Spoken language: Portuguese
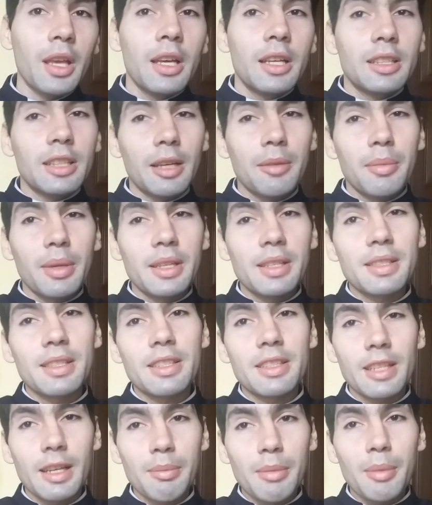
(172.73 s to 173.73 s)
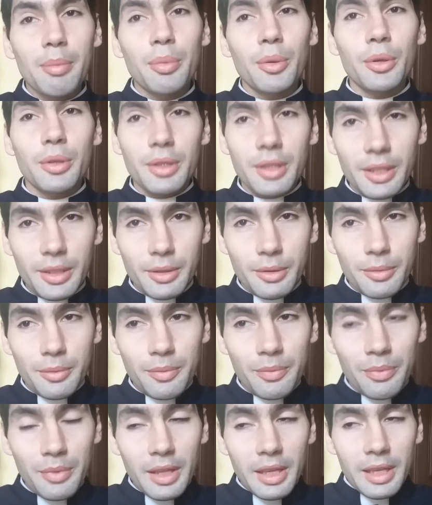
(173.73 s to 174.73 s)
Também se chama porteiro.
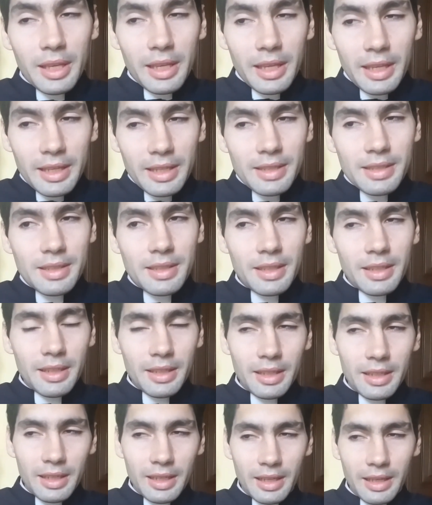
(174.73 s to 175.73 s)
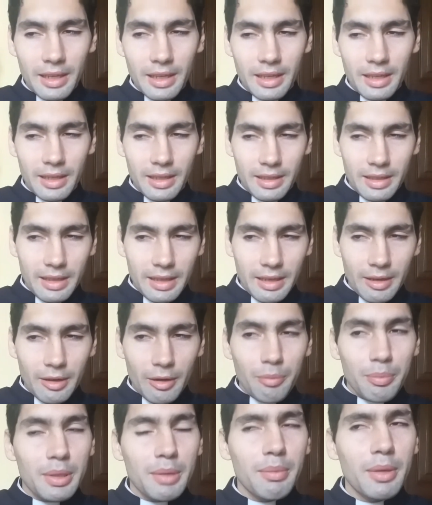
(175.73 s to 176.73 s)
Este é, é
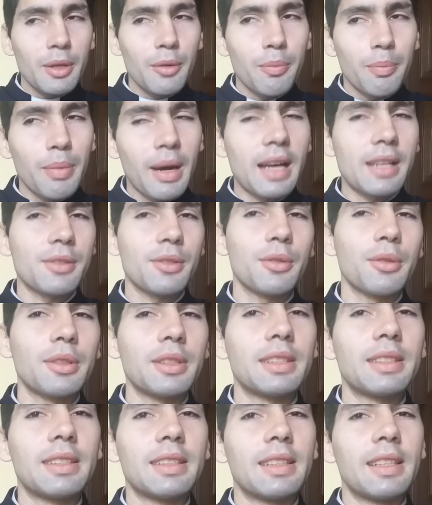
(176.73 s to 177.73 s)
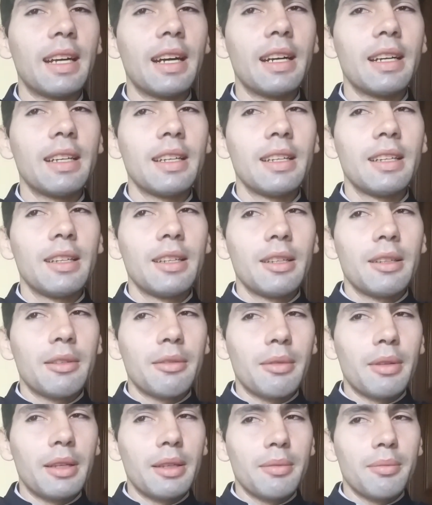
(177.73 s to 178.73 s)
o primeiro passo que se dá
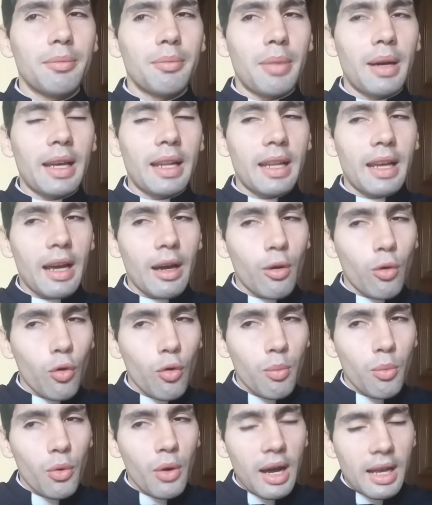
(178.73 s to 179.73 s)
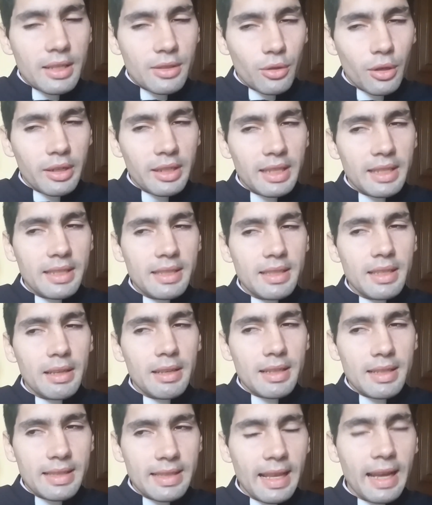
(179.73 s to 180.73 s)
né, para rumo às ordens
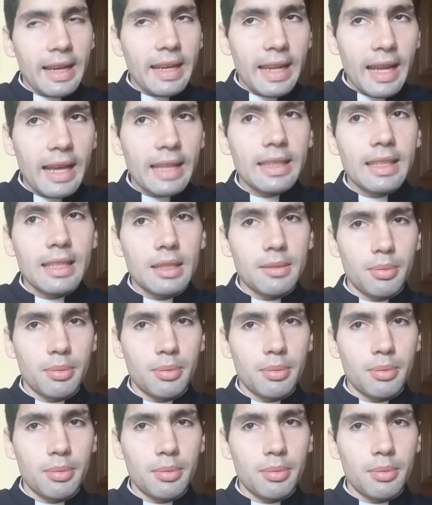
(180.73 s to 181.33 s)
sagradas,